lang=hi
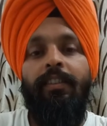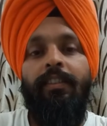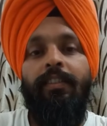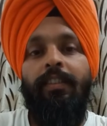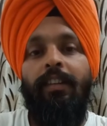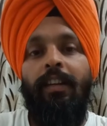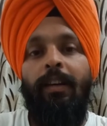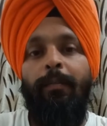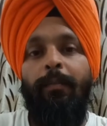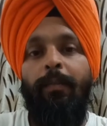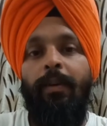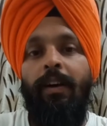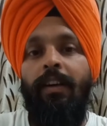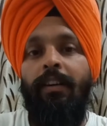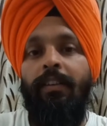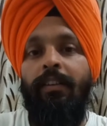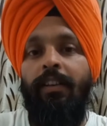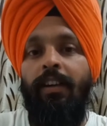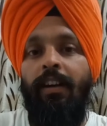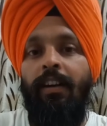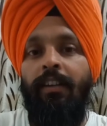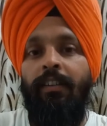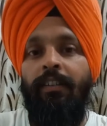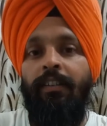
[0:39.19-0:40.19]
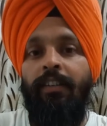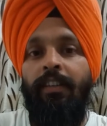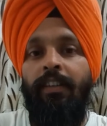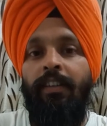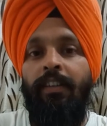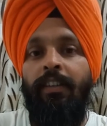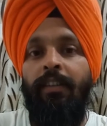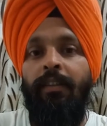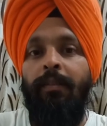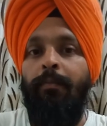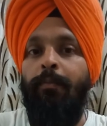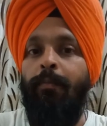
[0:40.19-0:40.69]
सलमान खान की
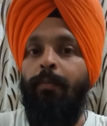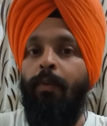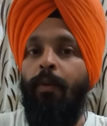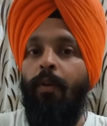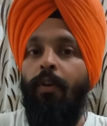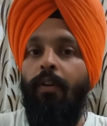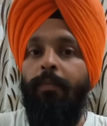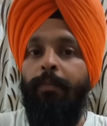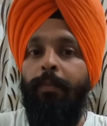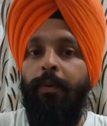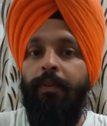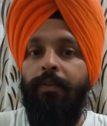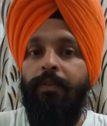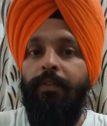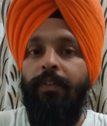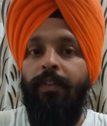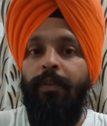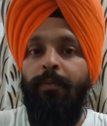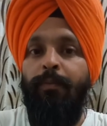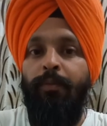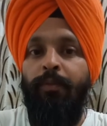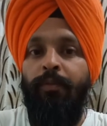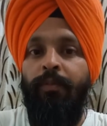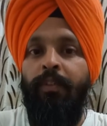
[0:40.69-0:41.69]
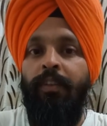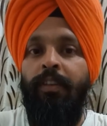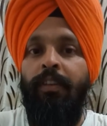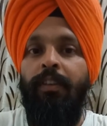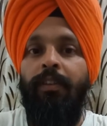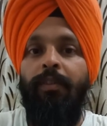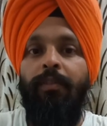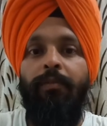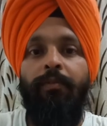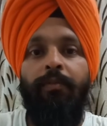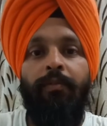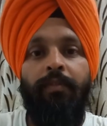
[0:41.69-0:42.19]
ब्लॉकबस्टर मूवी
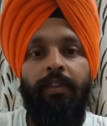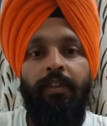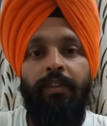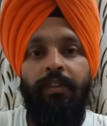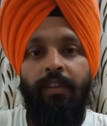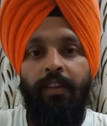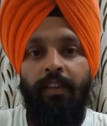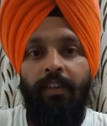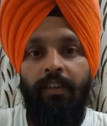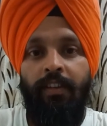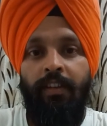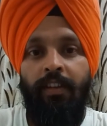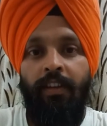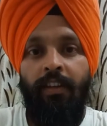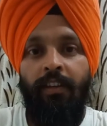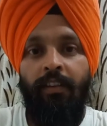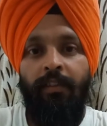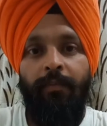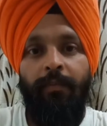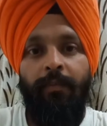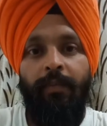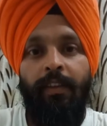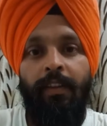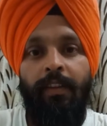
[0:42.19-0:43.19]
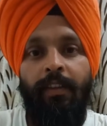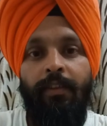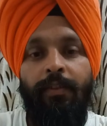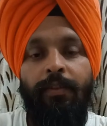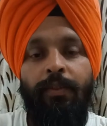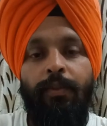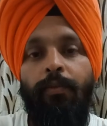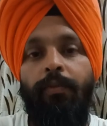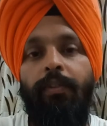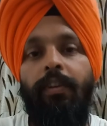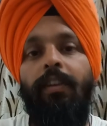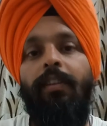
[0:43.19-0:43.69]
होने जा रही है
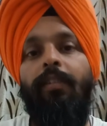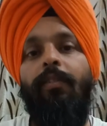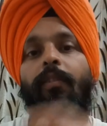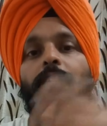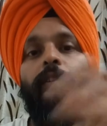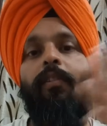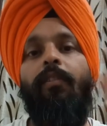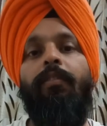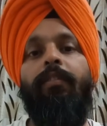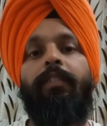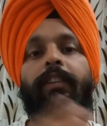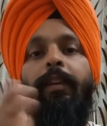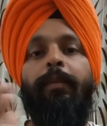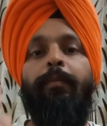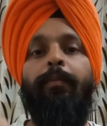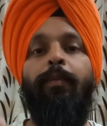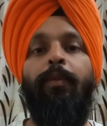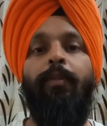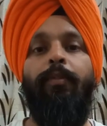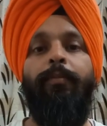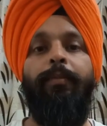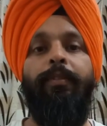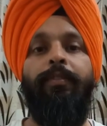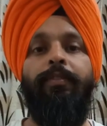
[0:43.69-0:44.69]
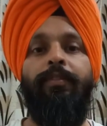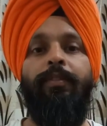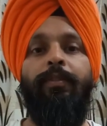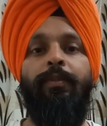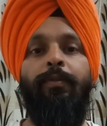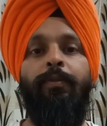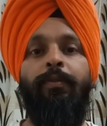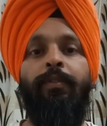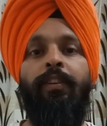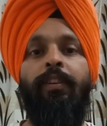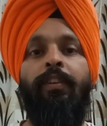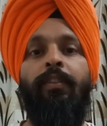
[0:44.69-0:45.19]
जो कि ऑल टाइम ब्लॉकबस्टर
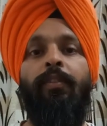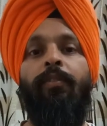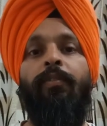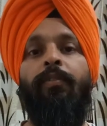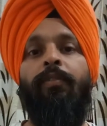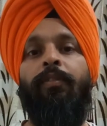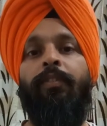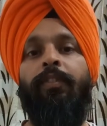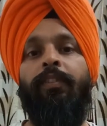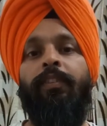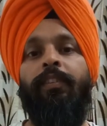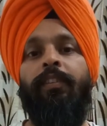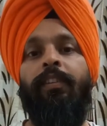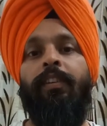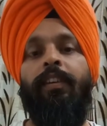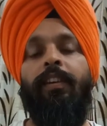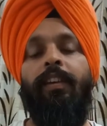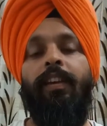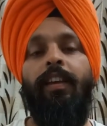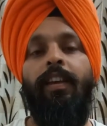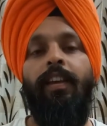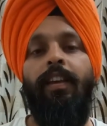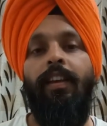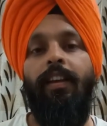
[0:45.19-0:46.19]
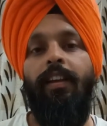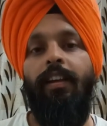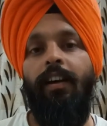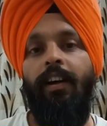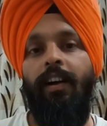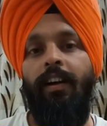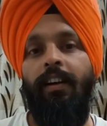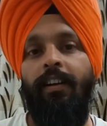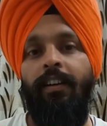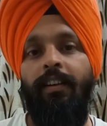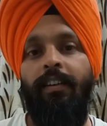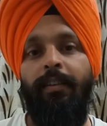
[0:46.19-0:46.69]
होगी और
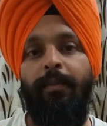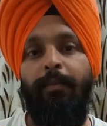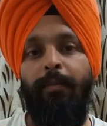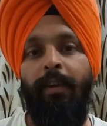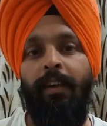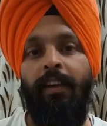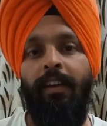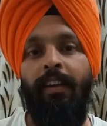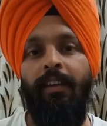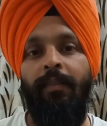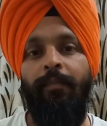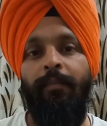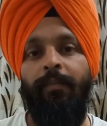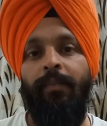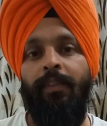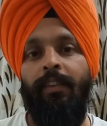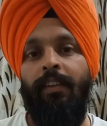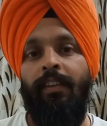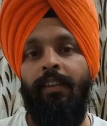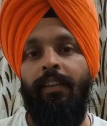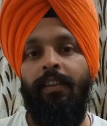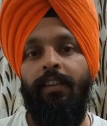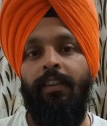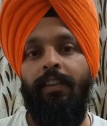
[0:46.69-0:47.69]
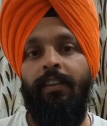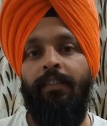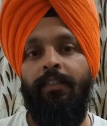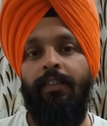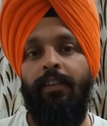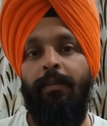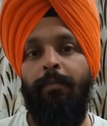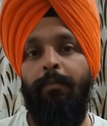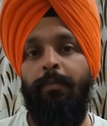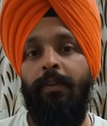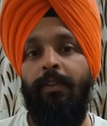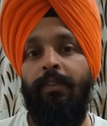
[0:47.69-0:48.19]
अगर मैं
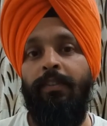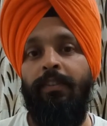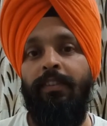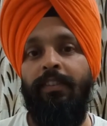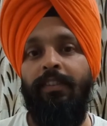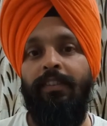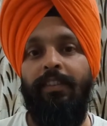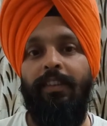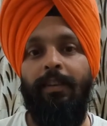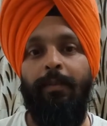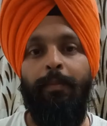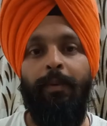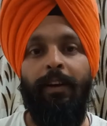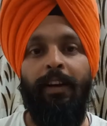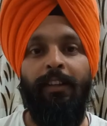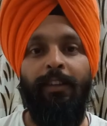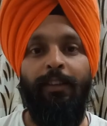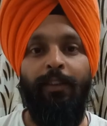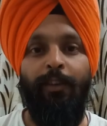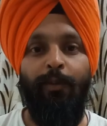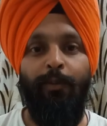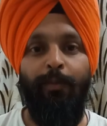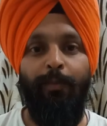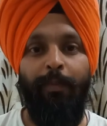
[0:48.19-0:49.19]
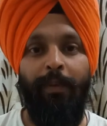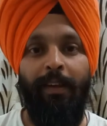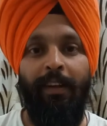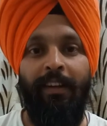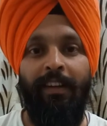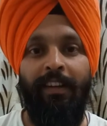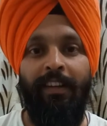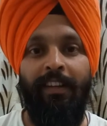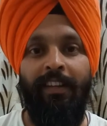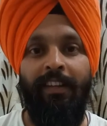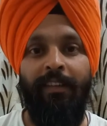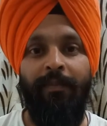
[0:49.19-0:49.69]
इसकी बिजनेस की बात करूं
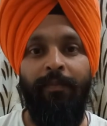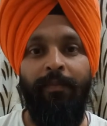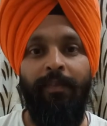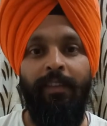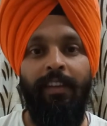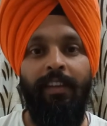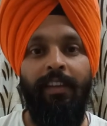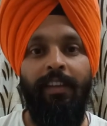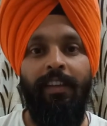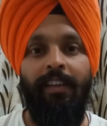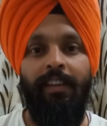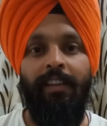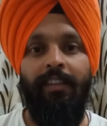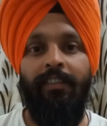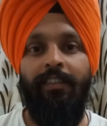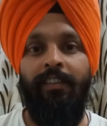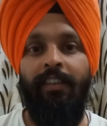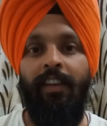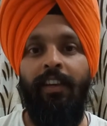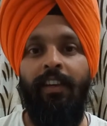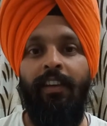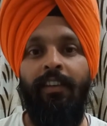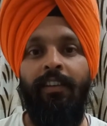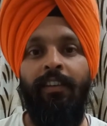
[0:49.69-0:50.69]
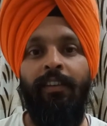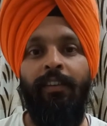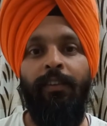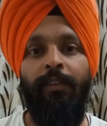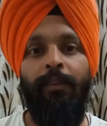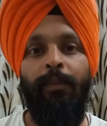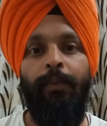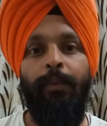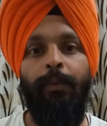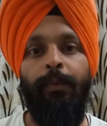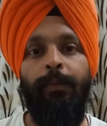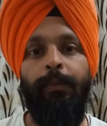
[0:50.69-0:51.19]
पहले ही ये
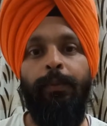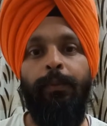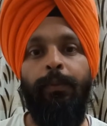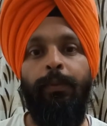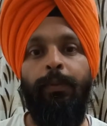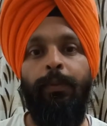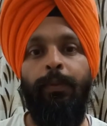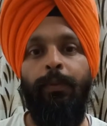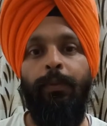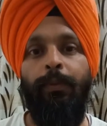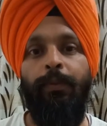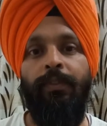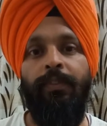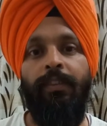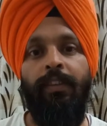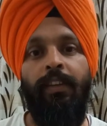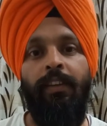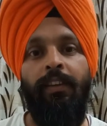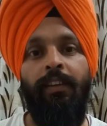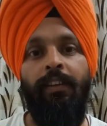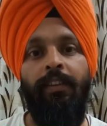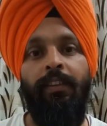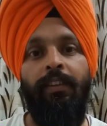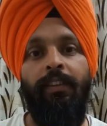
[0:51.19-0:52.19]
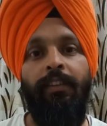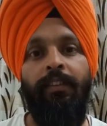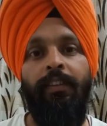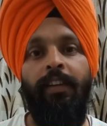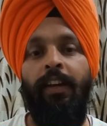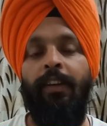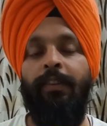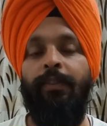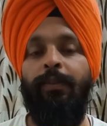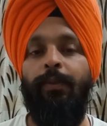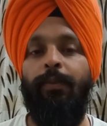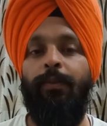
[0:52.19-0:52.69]
200 करोड़ से
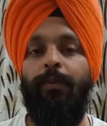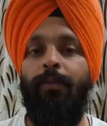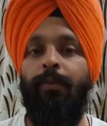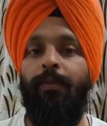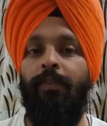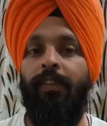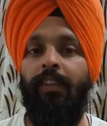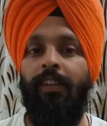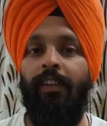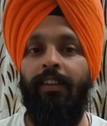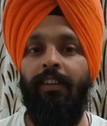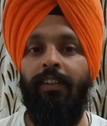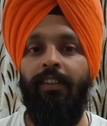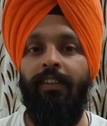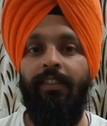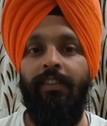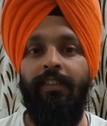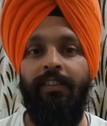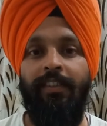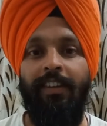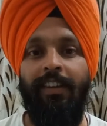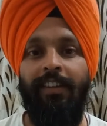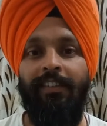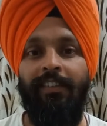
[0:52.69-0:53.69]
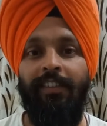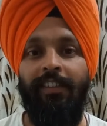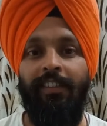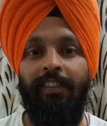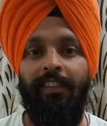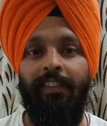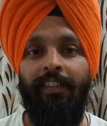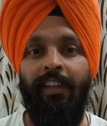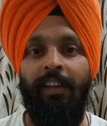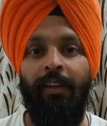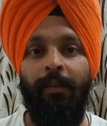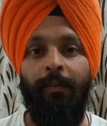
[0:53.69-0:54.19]
250 करोड़ तक जा
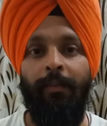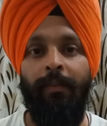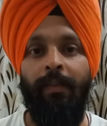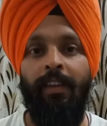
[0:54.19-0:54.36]
सकती है